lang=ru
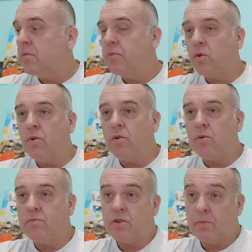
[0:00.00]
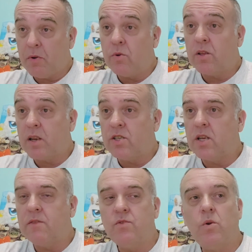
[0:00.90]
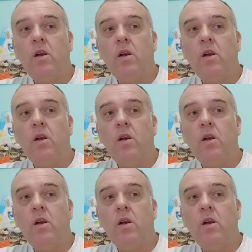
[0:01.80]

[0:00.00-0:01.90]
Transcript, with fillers: пехоту, потому что пехота решает все,